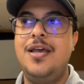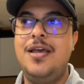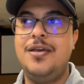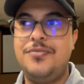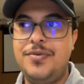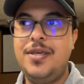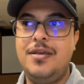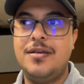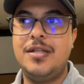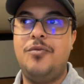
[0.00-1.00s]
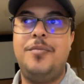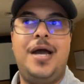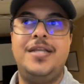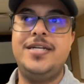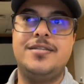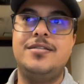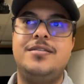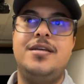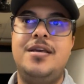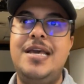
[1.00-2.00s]
في لو معالجات انتل
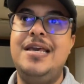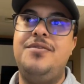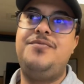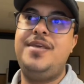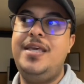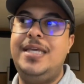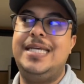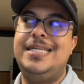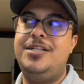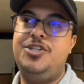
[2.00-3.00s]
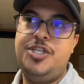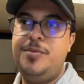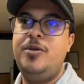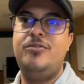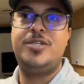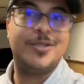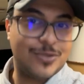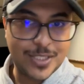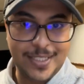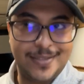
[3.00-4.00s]
في الجي بي يو
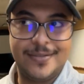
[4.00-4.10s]
96